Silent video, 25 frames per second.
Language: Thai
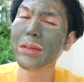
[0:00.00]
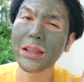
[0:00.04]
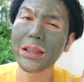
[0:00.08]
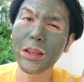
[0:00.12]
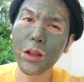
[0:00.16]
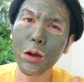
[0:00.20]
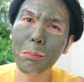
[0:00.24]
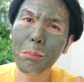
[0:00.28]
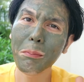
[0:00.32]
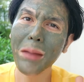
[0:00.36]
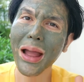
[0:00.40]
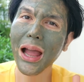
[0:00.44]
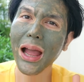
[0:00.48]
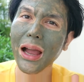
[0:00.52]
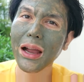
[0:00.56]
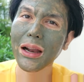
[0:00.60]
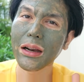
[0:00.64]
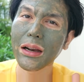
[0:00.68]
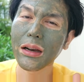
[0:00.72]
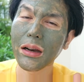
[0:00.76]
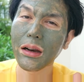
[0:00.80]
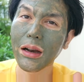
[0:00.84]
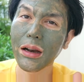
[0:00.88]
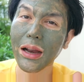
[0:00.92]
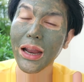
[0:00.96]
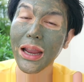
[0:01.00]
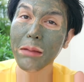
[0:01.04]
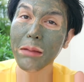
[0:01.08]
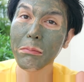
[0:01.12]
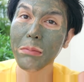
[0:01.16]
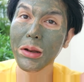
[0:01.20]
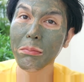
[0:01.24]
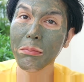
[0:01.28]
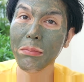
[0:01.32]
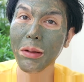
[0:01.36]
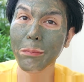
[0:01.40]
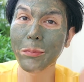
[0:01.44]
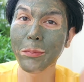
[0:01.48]
ไม่ต้องมาร์กให้
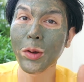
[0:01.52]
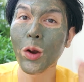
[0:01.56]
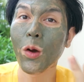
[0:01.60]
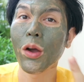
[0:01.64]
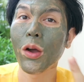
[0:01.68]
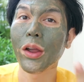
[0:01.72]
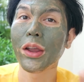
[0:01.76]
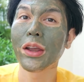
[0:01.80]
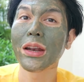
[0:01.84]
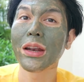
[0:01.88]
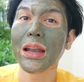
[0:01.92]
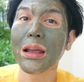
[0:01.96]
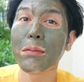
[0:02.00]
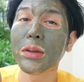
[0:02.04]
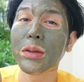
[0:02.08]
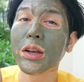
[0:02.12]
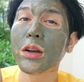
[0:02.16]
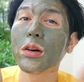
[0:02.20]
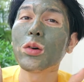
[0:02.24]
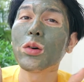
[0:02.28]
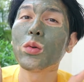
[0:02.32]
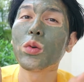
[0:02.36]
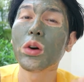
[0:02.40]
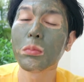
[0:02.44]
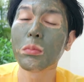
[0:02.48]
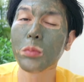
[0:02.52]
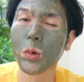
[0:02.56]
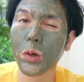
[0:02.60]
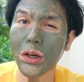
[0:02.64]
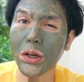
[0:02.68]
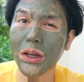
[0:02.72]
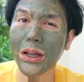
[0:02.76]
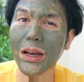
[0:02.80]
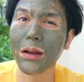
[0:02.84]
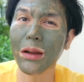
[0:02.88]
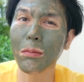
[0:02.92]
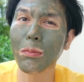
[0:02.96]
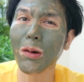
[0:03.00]
มันแบบน้อยก็ได้ไม่ต้องกลัวหมด
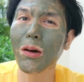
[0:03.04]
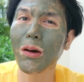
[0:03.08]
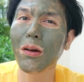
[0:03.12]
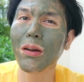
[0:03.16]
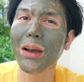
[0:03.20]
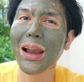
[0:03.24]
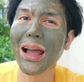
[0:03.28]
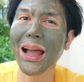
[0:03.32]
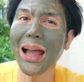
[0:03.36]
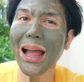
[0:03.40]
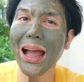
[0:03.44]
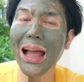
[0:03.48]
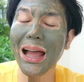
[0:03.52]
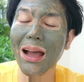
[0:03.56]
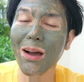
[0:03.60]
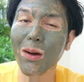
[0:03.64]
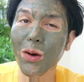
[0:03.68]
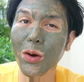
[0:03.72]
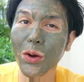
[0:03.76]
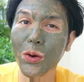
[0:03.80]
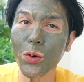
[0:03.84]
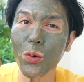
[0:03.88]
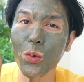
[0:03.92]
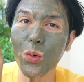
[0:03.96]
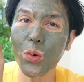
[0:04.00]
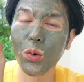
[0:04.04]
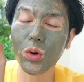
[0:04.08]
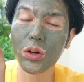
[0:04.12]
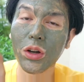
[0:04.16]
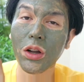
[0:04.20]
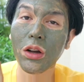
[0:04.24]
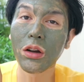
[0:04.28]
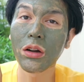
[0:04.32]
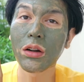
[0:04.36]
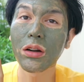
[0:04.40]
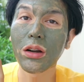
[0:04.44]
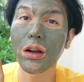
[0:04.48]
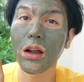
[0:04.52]
ก็ได้เพราะราคาเขาก็ถูก
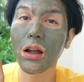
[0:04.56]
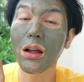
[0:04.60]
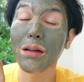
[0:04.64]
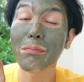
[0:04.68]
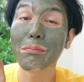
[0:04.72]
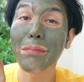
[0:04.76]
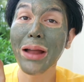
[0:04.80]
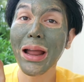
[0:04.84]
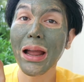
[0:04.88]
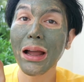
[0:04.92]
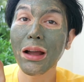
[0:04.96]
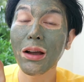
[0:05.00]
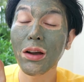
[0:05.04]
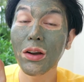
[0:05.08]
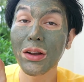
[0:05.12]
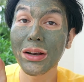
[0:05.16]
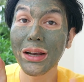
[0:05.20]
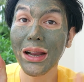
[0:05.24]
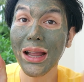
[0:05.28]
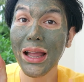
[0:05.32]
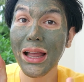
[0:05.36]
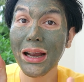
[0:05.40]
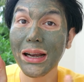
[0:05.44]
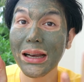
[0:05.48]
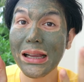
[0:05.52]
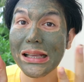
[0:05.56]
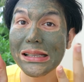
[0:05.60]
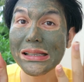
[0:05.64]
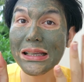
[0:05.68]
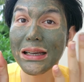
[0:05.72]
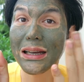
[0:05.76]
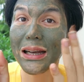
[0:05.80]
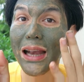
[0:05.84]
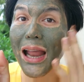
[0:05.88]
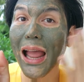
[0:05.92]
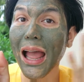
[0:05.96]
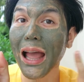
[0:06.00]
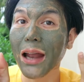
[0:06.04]
เนาะก็มาร์กค่อนข้างที่จะ
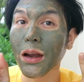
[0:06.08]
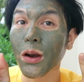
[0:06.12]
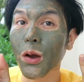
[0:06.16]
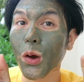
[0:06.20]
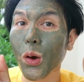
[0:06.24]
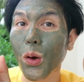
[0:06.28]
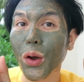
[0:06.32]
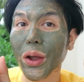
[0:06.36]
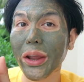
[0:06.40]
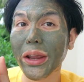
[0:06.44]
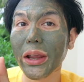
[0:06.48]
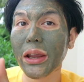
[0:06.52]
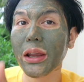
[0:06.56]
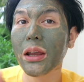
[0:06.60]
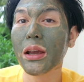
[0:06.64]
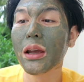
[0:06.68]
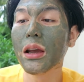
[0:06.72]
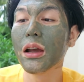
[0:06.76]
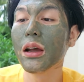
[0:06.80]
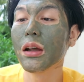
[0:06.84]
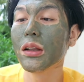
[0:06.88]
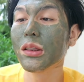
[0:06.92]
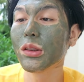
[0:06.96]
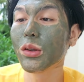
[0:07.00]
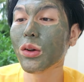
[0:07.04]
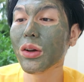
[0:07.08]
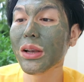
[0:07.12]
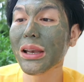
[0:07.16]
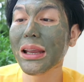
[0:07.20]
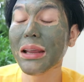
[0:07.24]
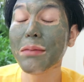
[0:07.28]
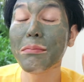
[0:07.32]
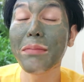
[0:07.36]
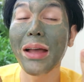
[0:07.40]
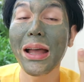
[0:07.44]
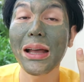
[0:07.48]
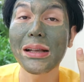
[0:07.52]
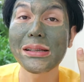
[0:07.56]
หนาหน่อยตัวนี้
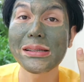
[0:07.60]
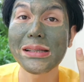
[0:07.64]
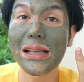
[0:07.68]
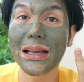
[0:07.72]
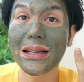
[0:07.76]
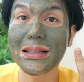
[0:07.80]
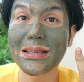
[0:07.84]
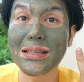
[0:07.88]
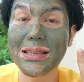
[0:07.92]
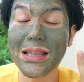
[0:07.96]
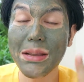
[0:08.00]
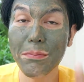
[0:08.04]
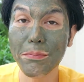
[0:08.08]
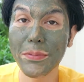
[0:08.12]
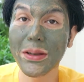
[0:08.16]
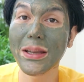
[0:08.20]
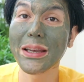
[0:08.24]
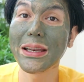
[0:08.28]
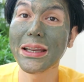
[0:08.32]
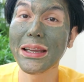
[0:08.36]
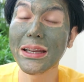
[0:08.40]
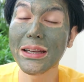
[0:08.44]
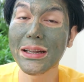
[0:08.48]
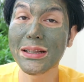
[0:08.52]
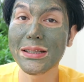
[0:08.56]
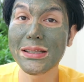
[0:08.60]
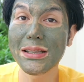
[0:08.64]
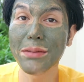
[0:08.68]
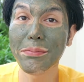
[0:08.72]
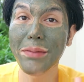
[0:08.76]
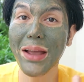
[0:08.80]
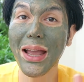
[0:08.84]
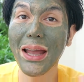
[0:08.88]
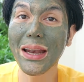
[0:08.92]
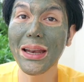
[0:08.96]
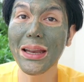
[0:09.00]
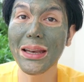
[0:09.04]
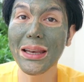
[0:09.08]
มาร์กสักสิบนาทีถึงสิบ
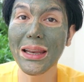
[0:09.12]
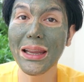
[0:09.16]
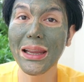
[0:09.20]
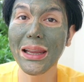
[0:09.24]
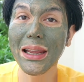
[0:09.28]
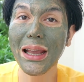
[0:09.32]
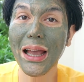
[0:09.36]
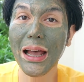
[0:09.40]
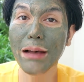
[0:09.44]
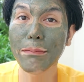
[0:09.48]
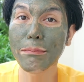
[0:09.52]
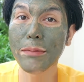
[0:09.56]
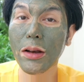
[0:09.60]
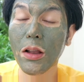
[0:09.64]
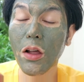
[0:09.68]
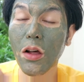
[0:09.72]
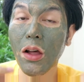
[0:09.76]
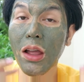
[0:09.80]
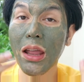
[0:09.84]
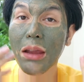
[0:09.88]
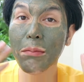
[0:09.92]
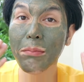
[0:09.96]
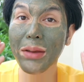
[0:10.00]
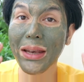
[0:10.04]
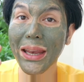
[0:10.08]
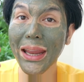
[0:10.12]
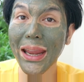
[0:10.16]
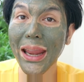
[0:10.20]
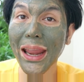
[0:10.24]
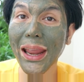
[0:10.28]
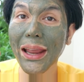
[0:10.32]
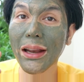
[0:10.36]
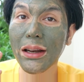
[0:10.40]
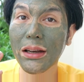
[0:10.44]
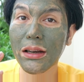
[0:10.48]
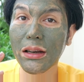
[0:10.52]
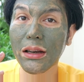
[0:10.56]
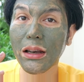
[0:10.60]
ห้านาทีครับรอให้มันแห้
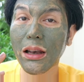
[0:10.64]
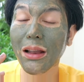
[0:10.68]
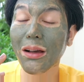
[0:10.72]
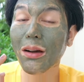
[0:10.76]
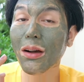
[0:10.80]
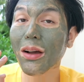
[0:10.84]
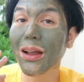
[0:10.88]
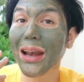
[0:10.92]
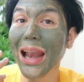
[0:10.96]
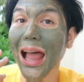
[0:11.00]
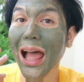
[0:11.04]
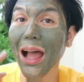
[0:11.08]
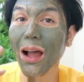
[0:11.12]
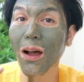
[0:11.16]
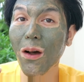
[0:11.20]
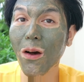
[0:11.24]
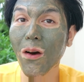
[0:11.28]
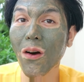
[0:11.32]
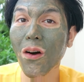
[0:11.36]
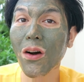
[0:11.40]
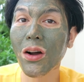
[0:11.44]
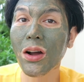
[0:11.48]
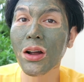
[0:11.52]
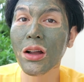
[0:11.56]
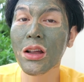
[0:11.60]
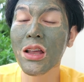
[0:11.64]
งแล้วก็ล้างออก